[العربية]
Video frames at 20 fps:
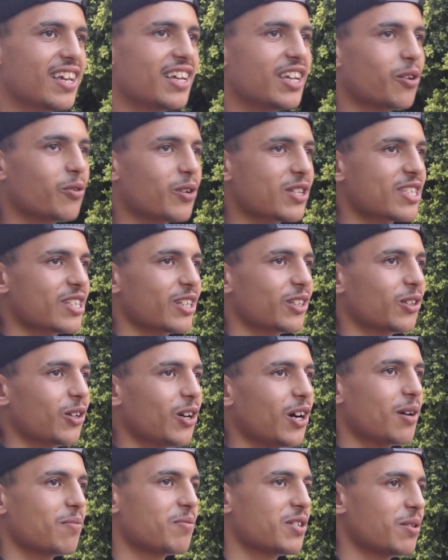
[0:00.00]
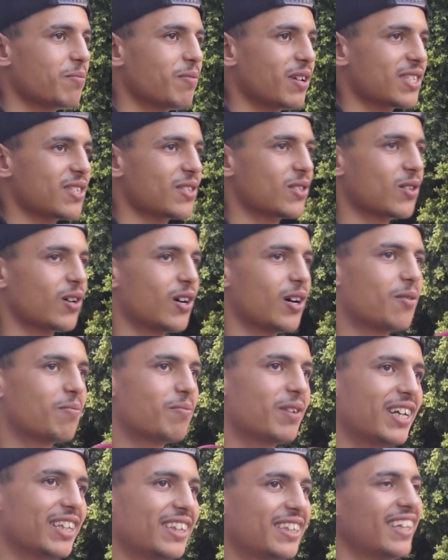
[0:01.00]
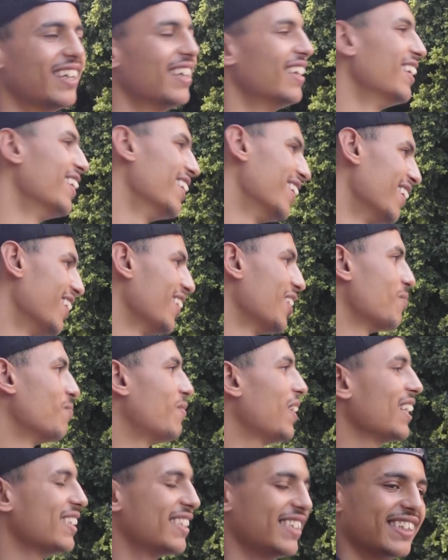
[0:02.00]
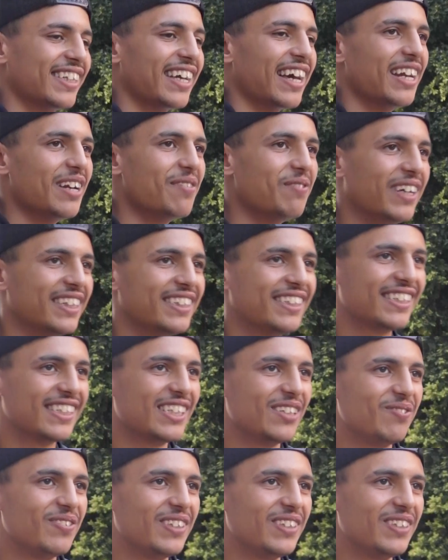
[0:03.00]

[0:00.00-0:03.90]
هي وصلت روحها بشي بزنسها ومن بعد بعد جيت كلمها تشكي